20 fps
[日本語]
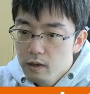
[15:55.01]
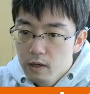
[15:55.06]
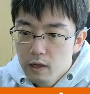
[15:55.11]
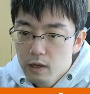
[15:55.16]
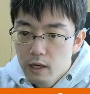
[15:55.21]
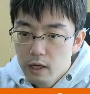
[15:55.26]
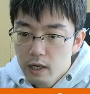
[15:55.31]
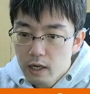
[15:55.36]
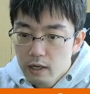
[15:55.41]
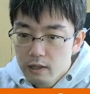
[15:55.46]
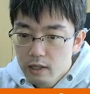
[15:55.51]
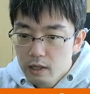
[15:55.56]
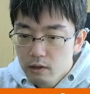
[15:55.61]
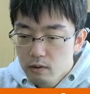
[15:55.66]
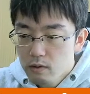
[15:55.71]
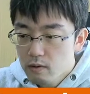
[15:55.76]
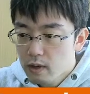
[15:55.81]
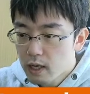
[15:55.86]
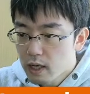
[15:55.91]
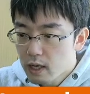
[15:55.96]
えー、カルセの
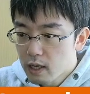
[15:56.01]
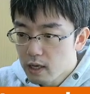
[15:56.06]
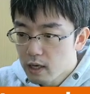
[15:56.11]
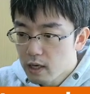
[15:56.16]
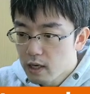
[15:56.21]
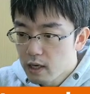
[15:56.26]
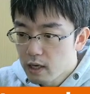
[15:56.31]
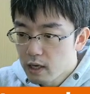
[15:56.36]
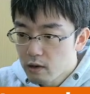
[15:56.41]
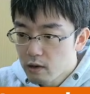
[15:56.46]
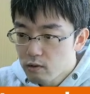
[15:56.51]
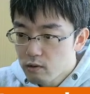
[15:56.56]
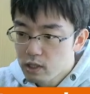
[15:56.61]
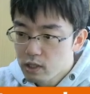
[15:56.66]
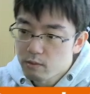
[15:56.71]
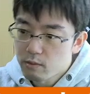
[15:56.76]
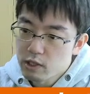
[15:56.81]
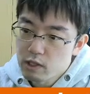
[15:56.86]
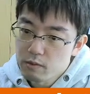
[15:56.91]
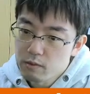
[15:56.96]
方は、えー、こち
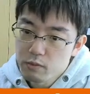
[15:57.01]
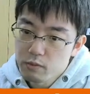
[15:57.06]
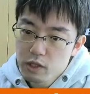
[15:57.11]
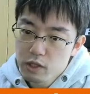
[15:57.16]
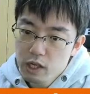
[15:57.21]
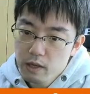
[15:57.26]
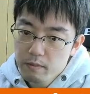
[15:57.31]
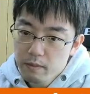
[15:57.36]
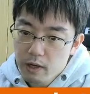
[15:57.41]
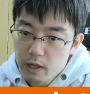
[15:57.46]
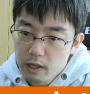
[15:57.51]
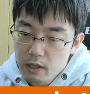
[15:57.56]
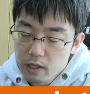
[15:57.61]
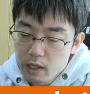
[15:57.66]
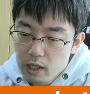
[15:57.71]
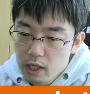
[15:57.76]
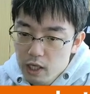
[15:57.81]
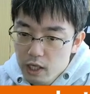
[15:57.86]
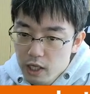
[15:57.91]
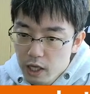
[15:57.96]
らもシンプルに、まあ、
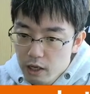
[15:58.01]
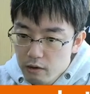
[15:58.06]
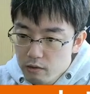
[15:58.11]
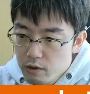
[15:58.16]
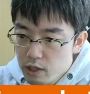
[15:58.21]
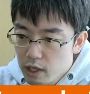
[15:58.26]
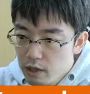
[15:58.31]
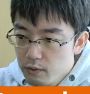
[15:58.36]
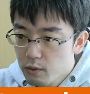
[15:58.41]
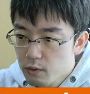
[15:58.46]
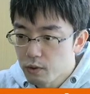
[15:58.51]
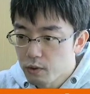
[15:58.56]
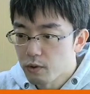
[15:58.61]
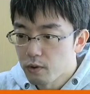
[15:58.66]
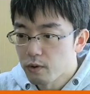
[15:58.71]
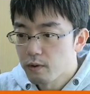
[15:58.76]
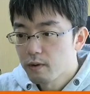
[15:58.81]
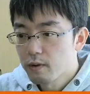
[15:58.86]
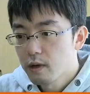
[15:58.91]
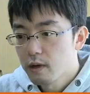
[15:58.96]
E テイク D4 と、
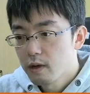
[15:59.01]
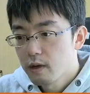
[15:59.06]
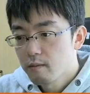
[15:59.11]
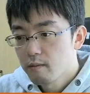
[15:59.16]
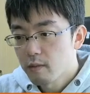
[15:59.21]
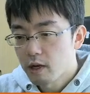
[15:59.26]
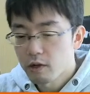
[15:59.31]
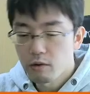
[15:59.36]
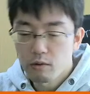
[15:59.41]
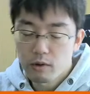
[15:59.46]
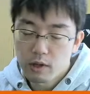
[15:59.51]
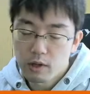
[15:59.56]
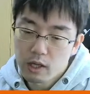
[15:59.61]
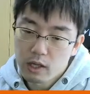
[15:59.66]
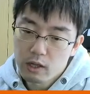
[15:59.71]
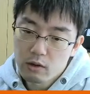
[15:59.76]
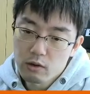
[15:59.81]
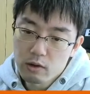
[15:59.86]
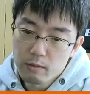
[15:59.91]
まあ、と取りま